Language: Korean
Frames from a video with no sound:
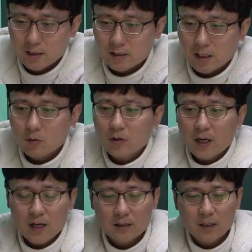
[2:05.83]
자
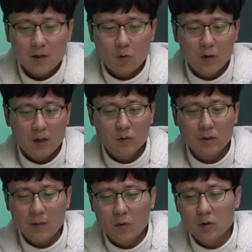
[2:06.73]
이렇게 항상
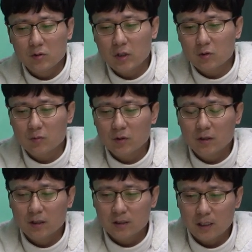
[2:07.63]
올라오는 게 뭐 최종본이
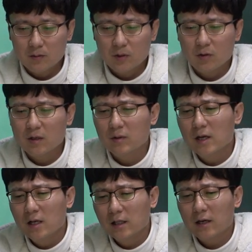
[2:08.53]
이렇게 찾으면 돼 왜냐면
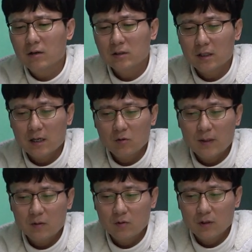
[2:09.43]
내가 영상을 하도
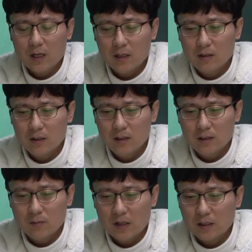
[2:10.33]
많이 올리니까 애들이
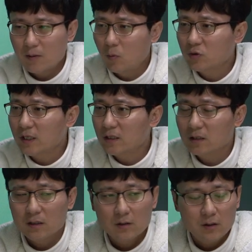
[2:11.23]
이제 막 다 못
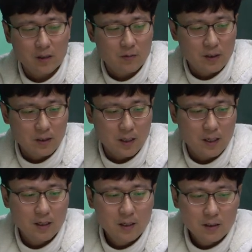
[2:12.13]
찾는 것 때문에
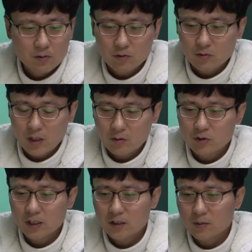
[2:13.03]
이렇게 내가
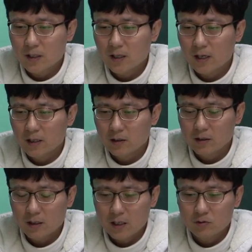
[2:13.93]
귀찮지만
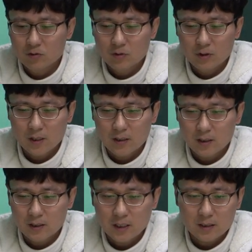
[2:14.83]
해주는 거니까
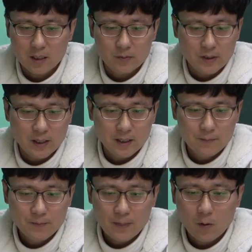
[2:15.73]
그렇게 찾아서 하면 돼
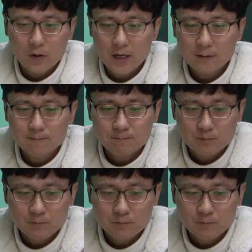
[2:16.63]
오케이?